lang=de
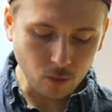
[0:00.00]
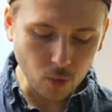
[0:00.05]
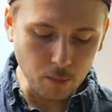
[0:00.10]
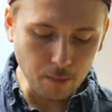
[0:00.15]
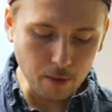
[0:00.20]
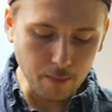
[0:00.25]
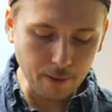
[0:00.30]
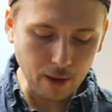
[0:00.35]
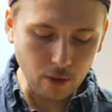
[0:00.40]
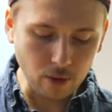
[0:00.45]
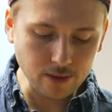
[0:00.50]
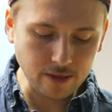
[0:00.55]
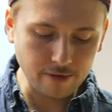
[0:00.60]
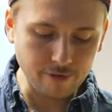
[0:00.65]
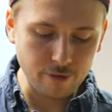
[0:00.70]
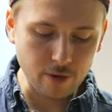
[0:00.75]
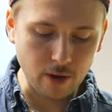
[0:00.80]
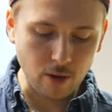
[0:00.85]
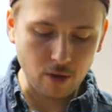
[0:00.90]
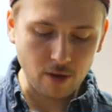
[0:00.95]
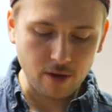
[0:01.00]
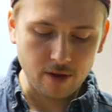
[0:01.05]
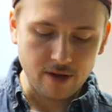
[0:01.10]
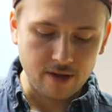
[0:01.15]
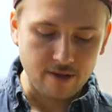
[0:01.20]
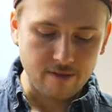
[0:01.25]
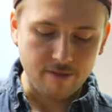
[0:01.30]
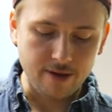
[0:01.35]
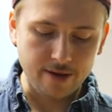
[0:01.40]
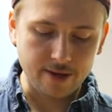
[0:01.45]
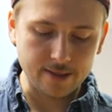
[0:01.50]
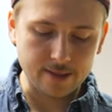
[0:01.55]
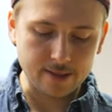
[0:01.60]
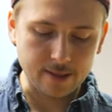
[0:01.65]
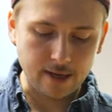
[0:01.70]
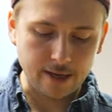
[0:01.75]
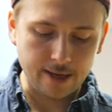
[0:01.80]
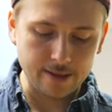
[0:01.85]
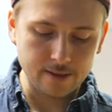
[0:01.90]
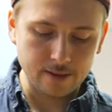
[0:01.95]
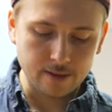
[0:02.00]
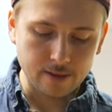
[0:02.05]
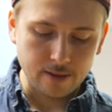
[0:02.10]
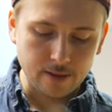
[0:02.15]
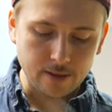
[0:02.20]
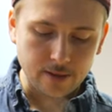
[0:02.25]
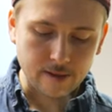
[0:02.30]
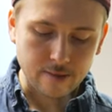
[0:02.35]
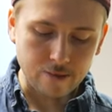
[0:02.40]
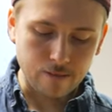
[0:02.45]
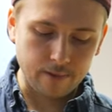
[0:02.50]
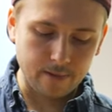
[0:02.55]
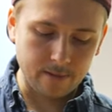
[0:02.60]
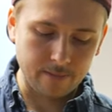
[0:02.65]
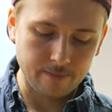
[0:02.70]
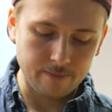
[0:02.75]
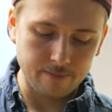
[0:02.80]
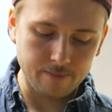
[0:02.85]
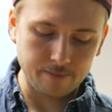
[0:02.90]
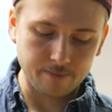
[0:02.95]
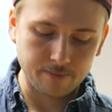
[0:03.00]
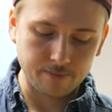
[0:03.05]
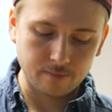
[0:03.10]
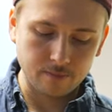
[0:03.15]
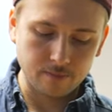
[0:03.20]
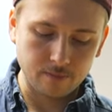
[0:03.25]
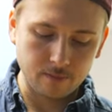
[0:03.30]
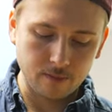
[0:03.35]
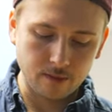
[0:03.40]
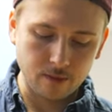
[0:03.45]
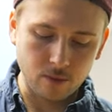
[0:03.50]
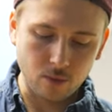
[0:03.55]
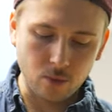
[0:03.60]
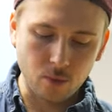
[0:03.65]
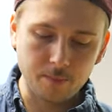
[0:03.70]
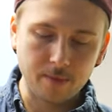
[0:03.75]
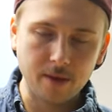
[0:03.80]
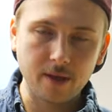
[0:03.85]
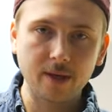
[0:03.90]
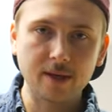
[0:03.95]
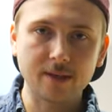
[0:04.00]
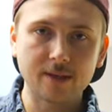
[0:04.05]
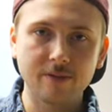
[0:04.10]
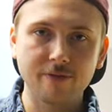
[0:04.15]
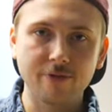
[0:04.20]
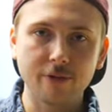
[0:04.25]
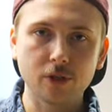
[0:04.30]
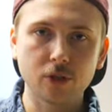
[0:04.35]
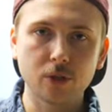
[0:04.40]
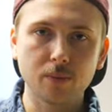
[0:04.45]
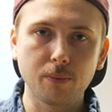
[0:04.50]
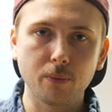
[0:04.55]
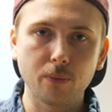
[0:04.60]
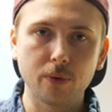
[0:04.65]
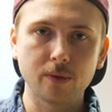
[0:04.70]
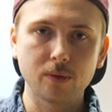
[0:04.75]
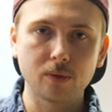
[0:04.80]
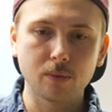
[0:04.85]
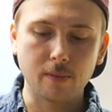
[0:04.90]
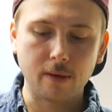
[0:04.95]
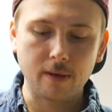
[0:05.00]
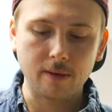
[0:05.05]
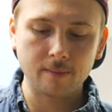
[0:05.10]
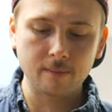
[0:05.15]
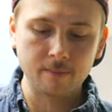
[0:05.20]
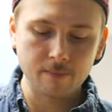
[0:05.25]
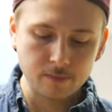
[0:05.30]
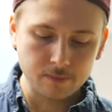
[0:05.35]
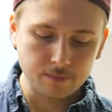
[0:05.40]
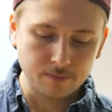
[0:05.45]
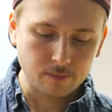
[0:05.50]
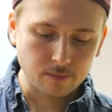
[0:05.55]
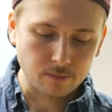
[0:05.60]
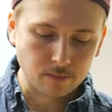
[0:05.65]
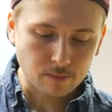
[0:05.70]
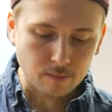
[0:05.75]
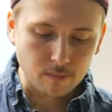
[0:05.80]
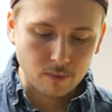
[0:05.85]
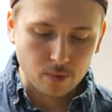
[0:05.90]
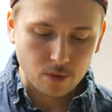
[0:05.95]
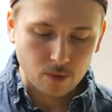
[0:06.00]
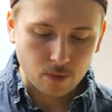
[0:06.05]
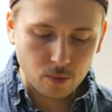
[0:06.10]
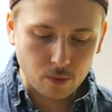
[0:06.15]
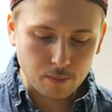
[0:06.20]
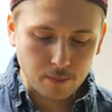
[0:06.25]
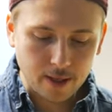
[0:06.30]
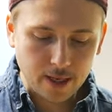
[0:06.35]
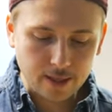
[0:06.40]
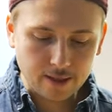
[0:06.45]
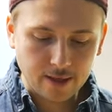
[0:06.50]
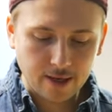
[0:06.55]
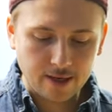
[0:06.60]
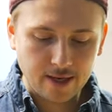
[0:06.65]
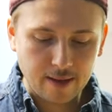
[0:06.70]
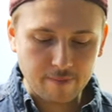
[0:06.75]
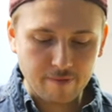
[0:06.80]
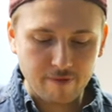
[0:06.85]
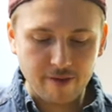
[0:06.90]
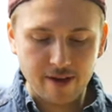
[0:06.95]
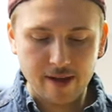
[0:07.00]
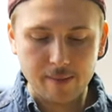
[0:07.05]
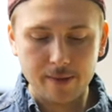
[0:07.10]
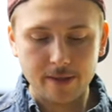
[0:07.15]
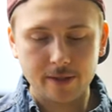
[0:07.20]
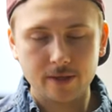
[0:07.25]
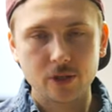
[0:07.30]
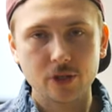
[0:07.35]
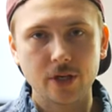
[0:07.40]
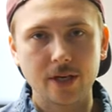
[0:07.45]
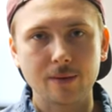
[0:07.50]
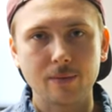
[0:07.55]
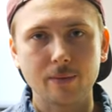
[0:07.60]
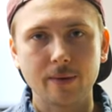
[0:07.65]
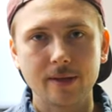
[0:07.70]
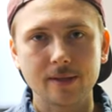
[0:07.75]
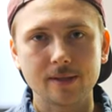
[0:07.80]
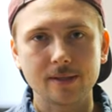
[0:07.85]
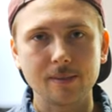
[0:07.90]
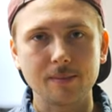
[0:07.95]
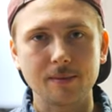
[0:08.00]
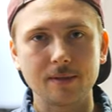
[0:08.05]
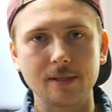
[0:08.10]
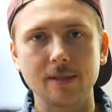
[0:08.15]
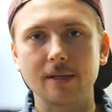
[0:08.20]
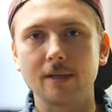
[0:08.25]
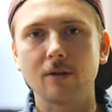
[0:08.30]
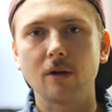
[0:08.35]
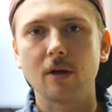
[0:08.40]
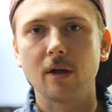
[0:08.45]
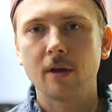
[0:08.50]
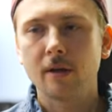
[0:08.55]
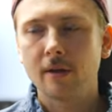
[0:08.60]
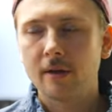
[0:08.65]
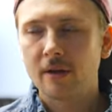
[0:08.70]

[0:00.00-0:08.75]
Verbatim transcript: Man braucht dafür auch wenig Zeit, ähm, um eine richtig frische Brühe zu machen. Und man hat keinen Abfall mit den Chicken Wings, die man sich dann noch